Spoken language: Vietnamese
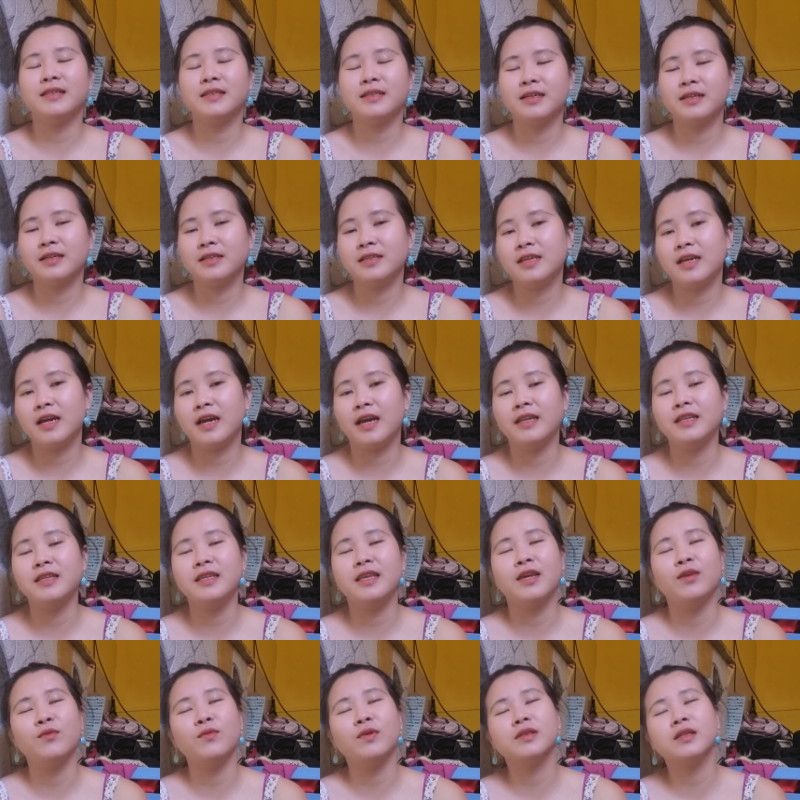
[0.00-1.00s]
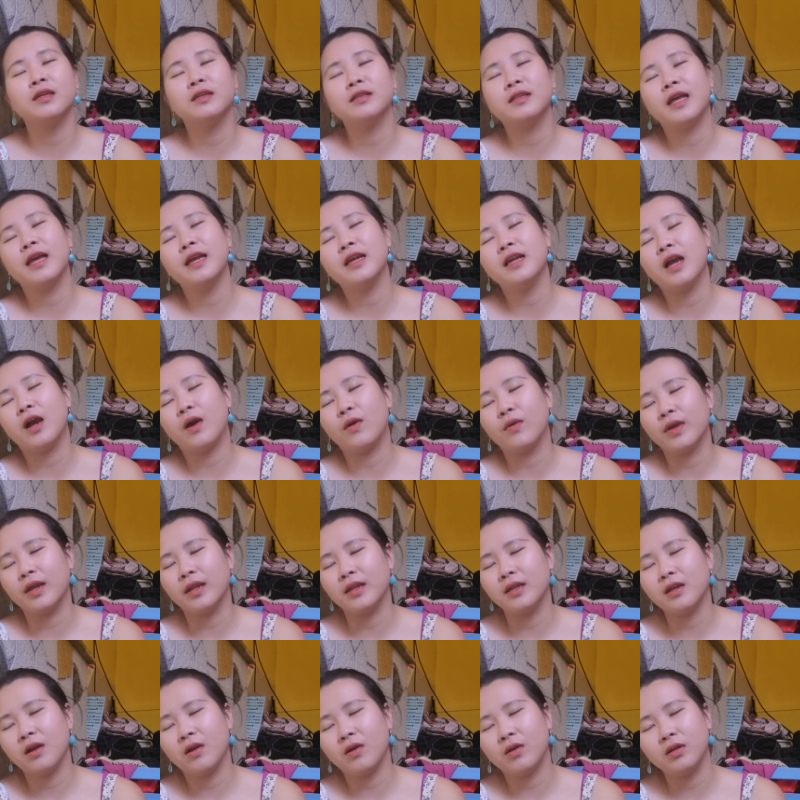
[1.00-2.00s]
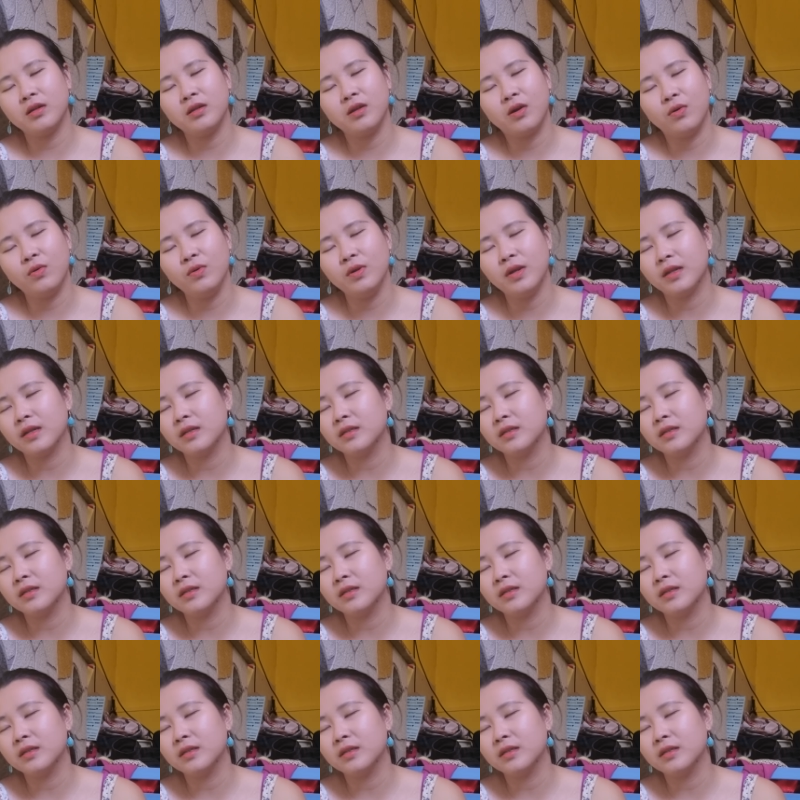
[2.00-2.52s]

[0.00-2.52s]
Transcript: chân giờ anh chuyển qua tư thế ngồi anh ngồi anh ngủ